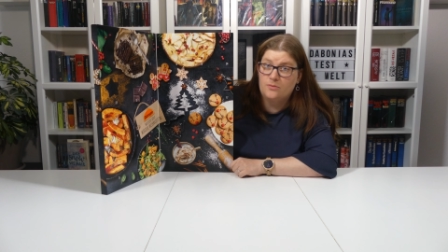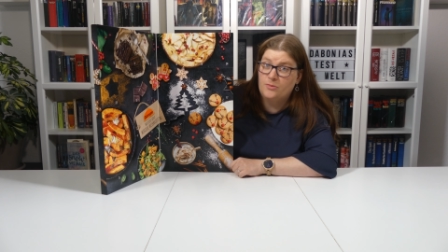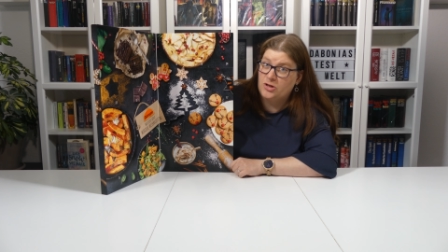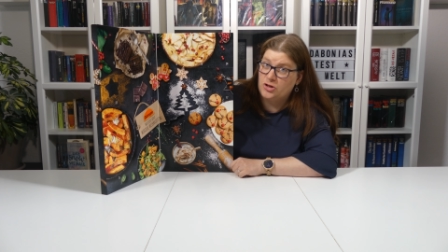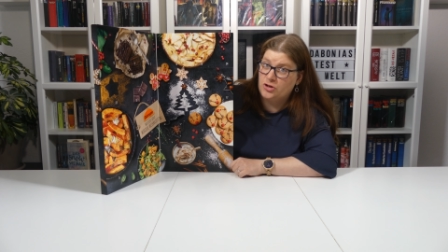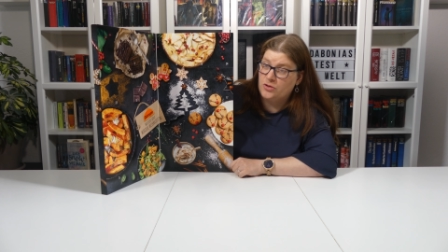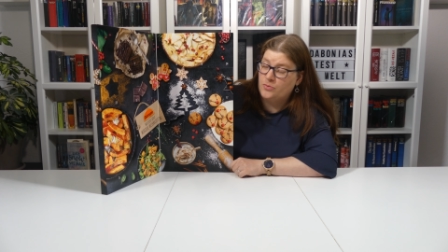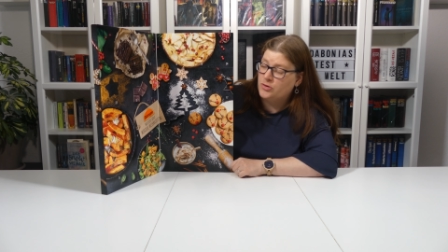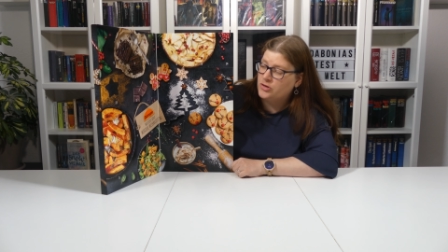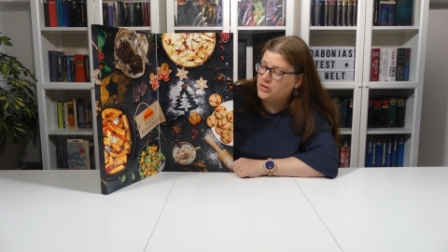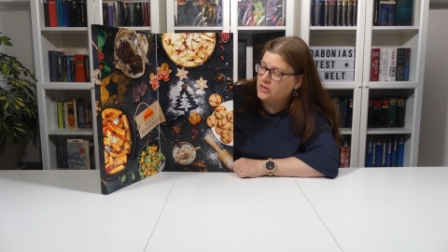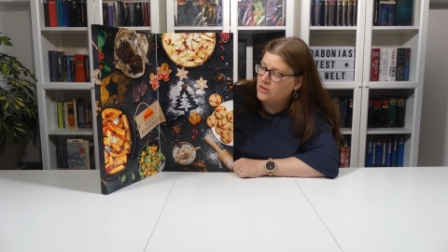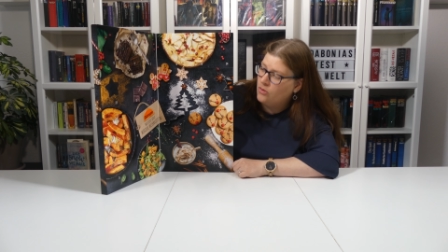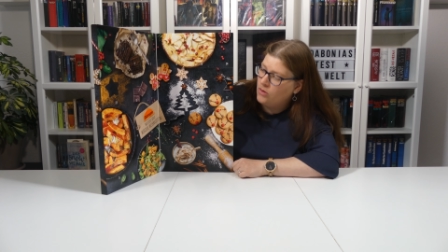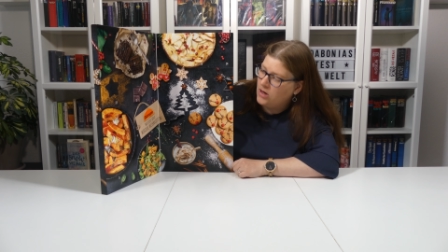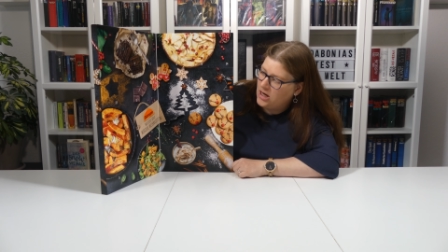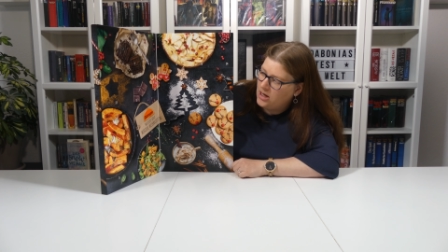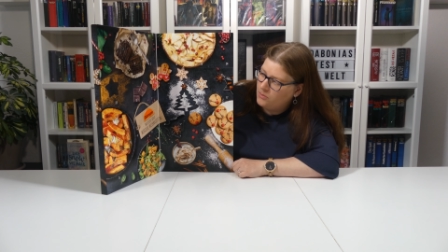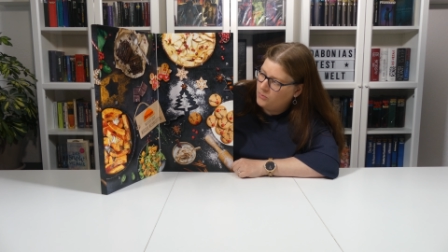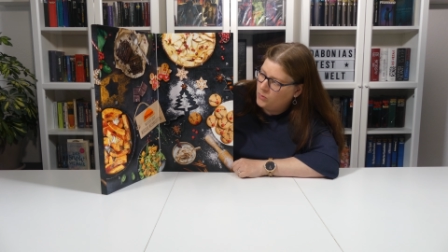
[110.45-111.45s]
Mensch, den möchte ich
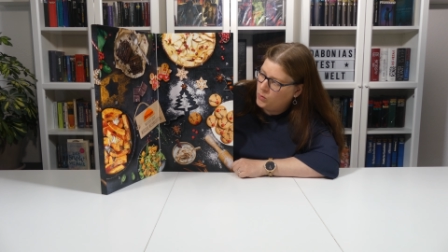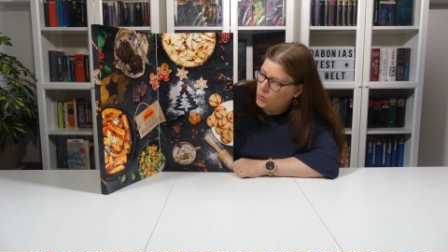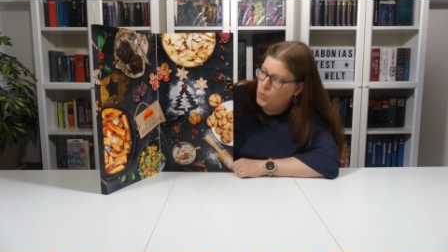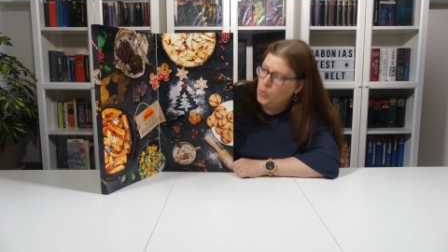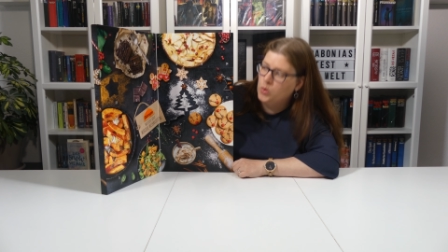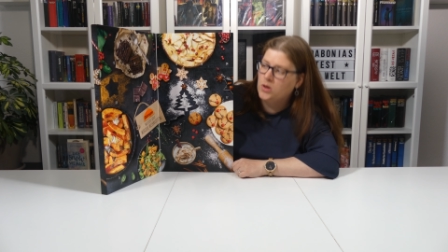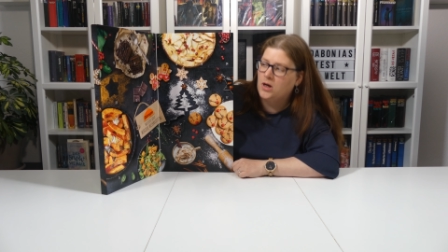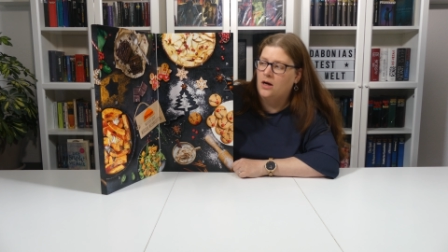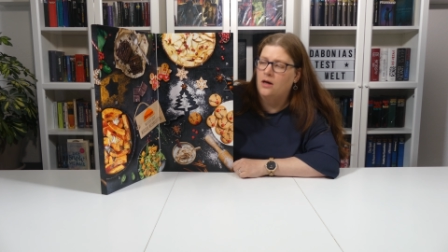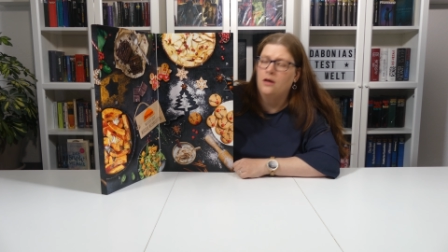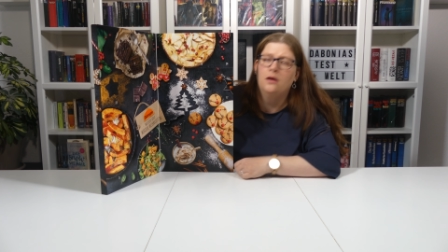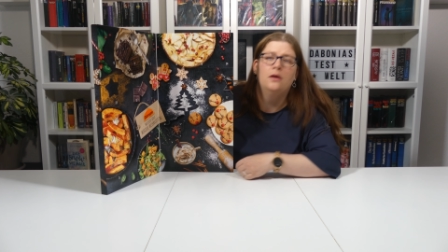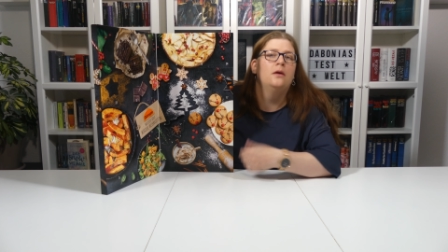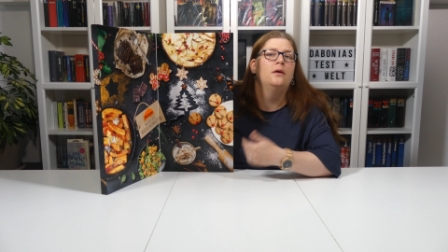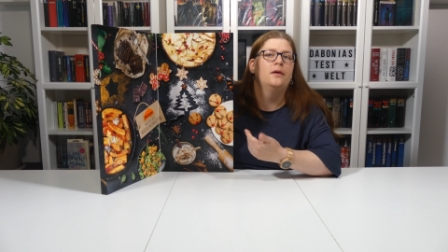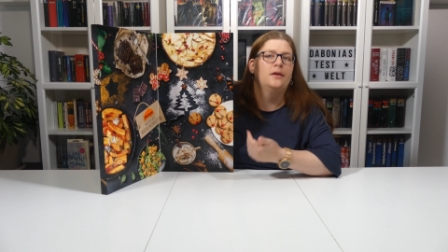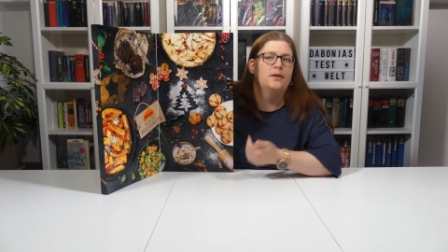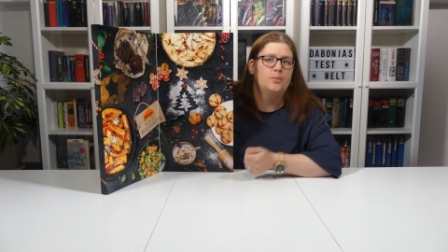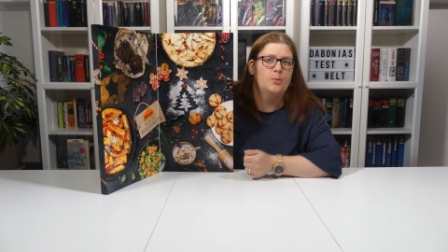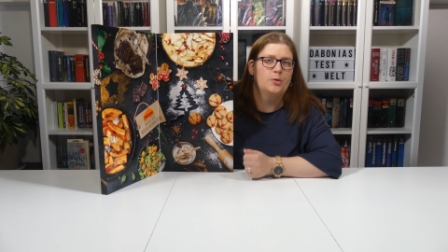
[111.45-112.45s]
auch haben oder
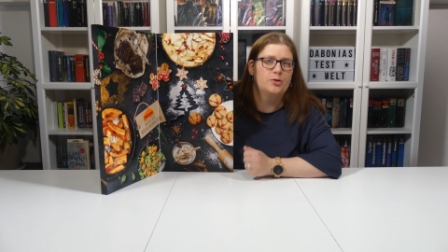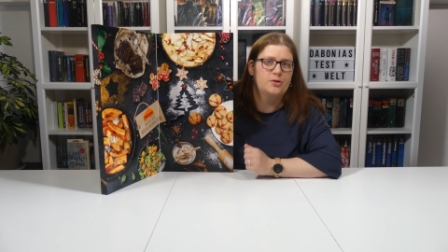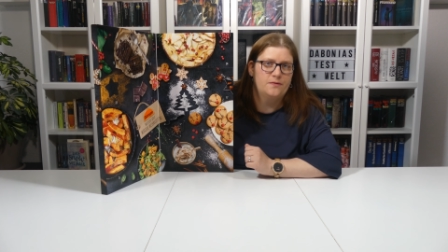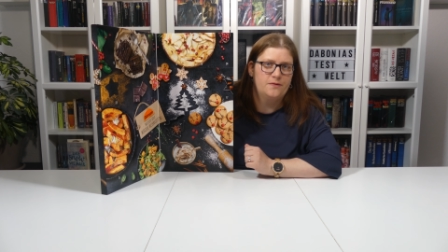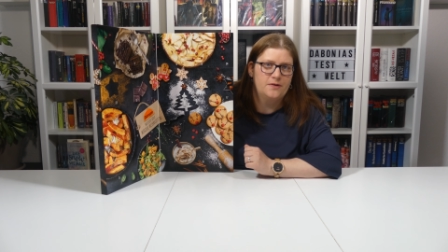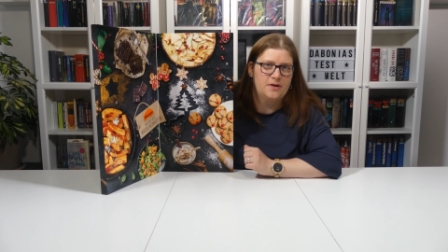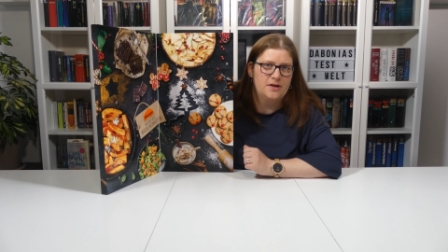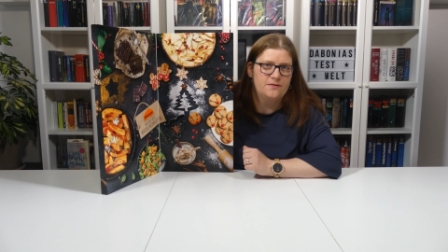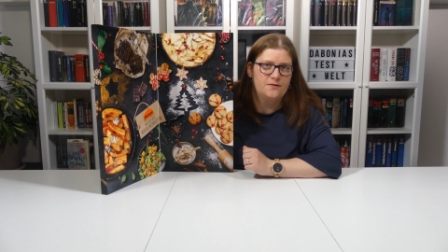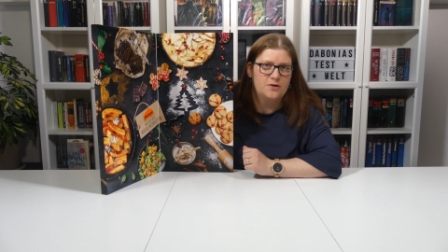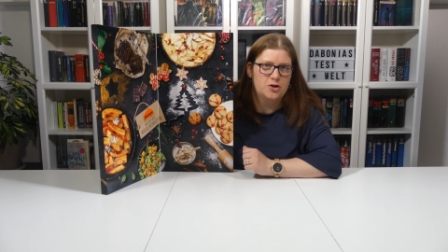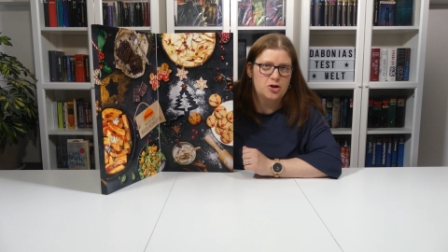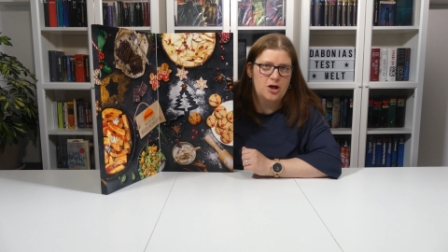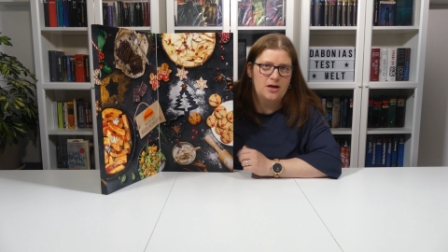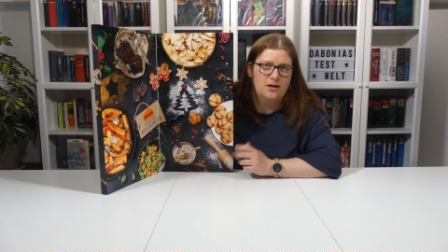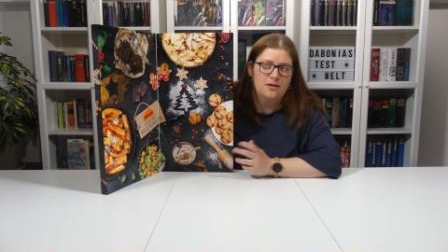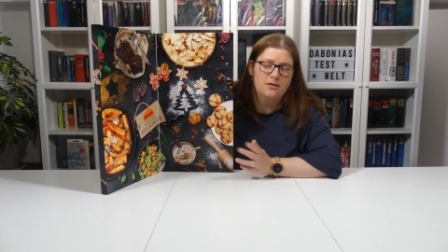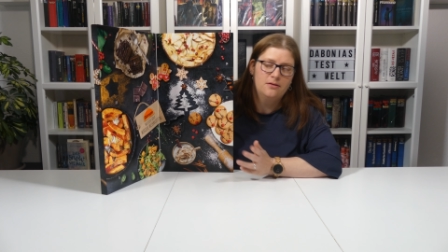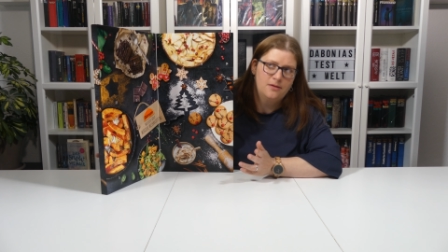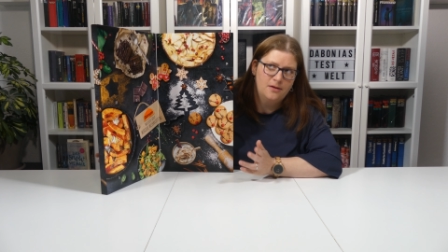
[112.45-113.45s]
ich möchte ihn vielleicht
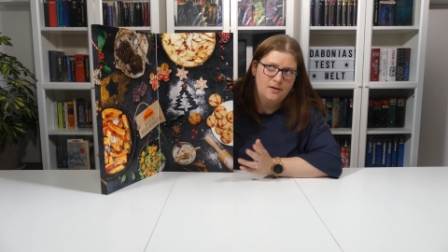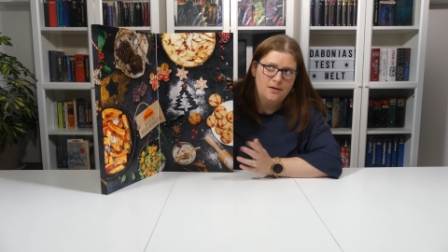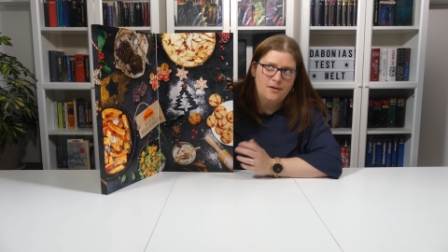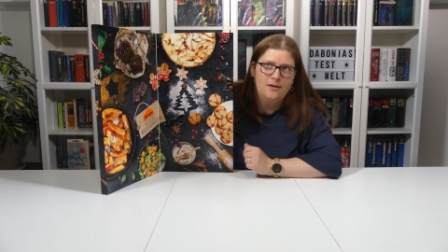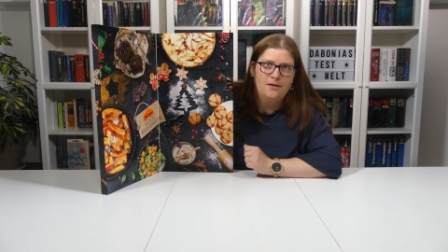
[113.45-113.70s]
verschenken,